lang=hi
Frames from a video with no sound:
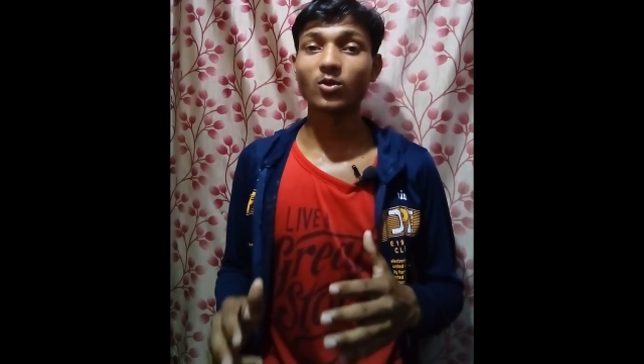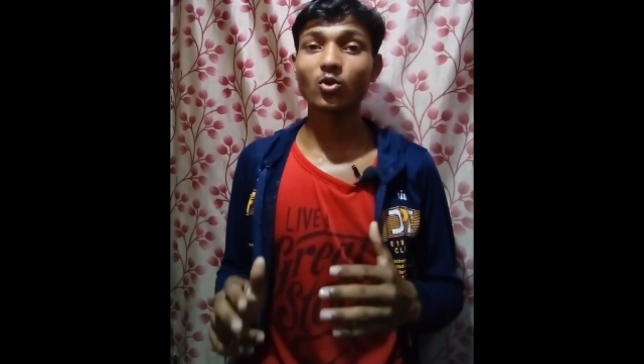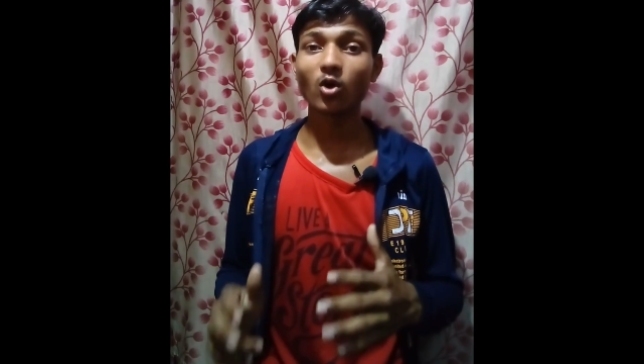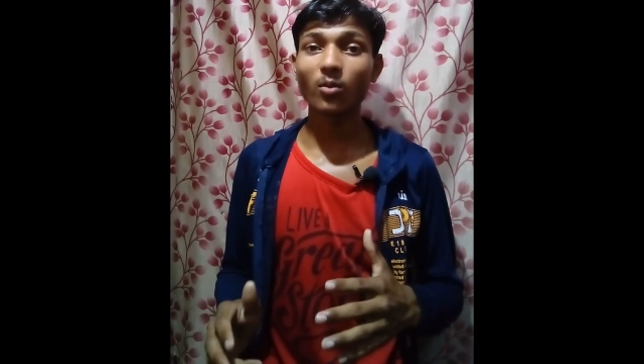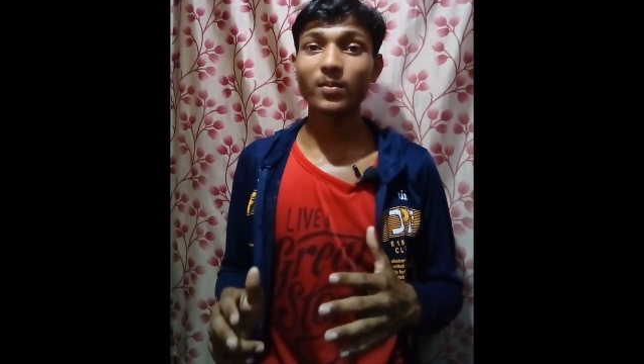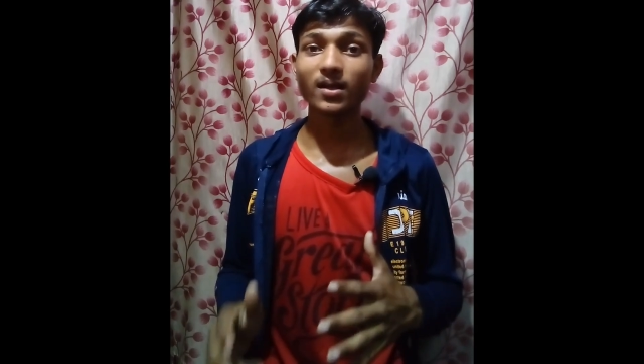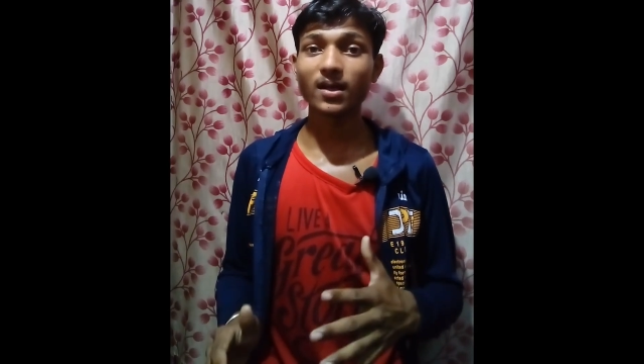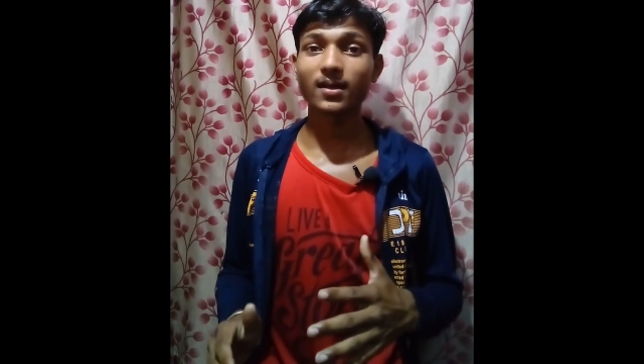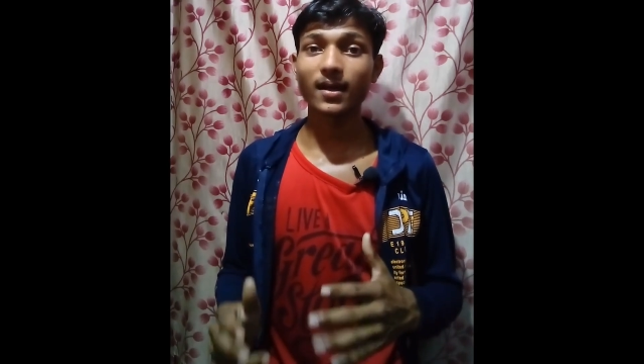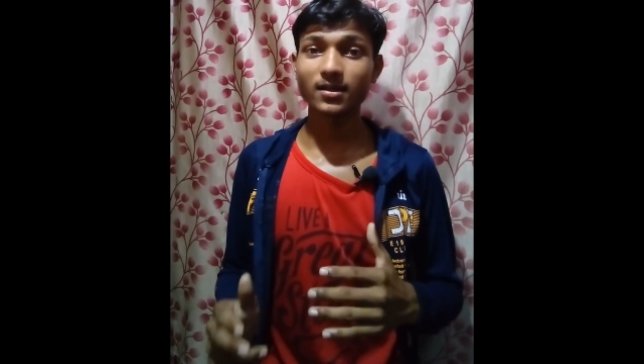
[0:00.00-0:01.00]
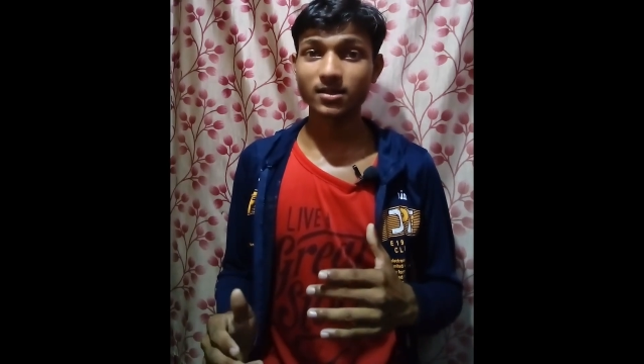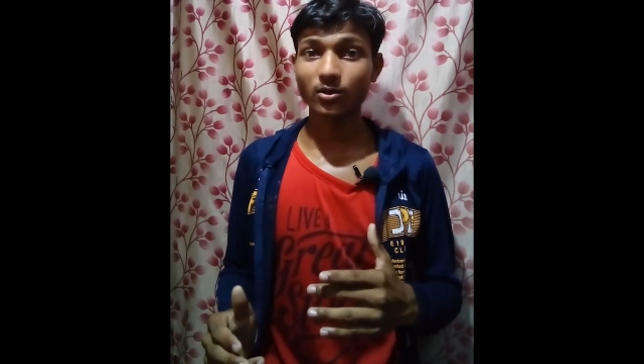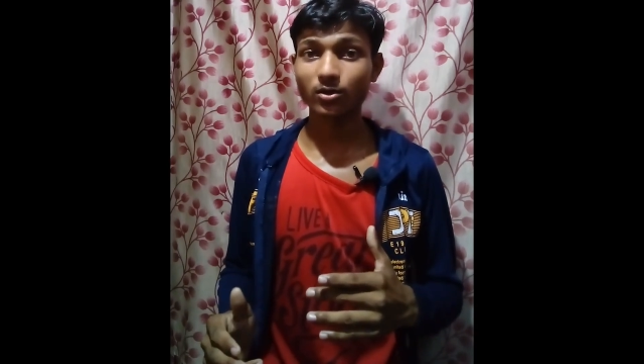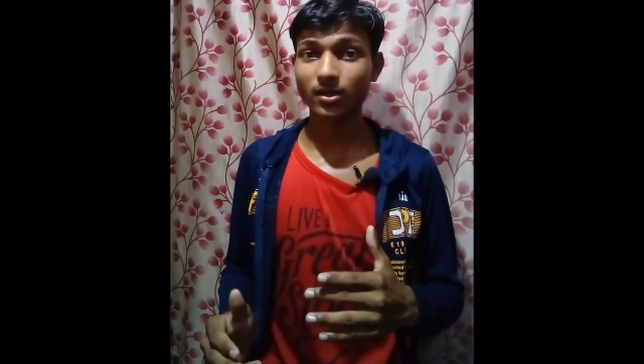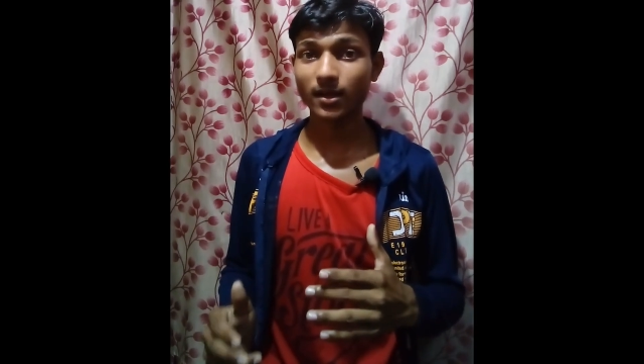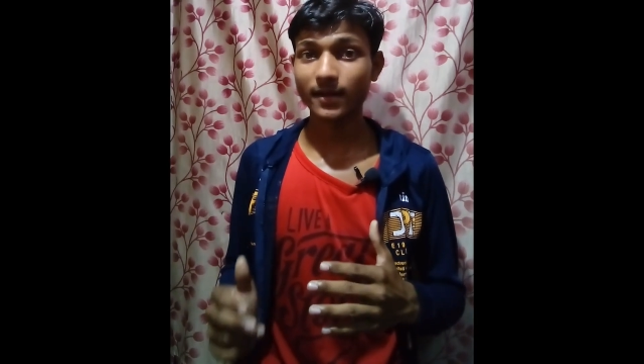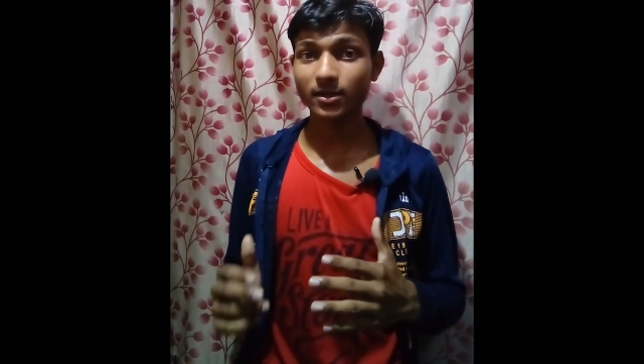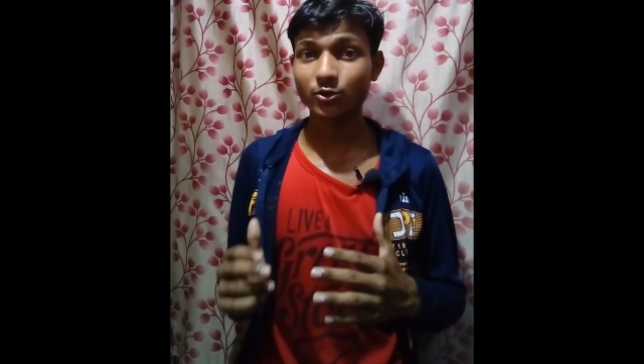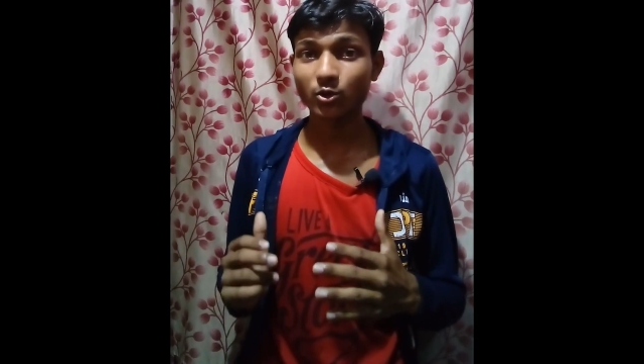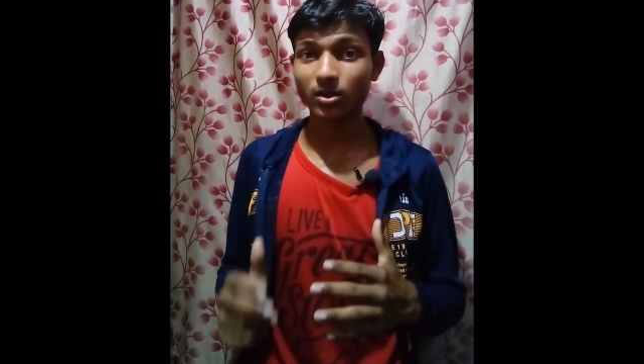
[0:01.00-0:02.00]
दो मिनट ऐसे होते हैं
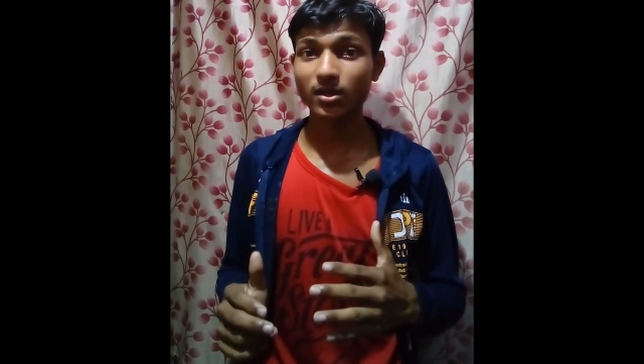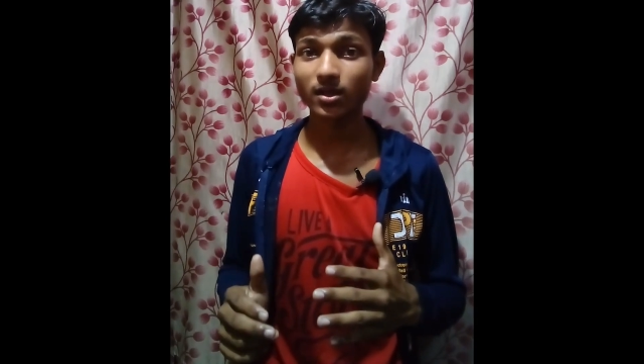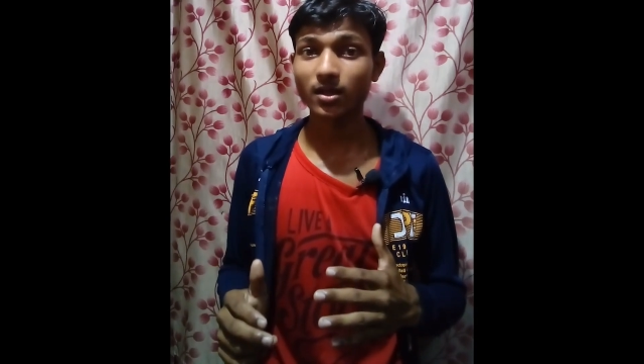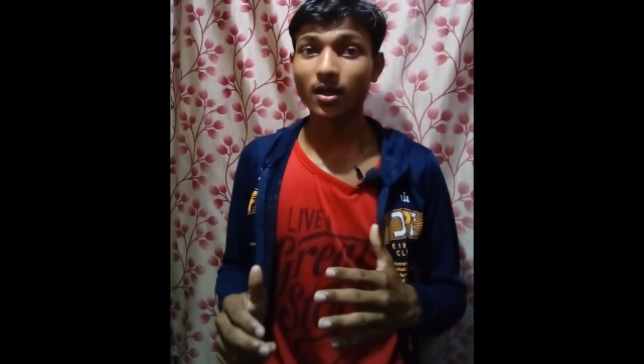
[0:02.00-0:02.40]
जो कि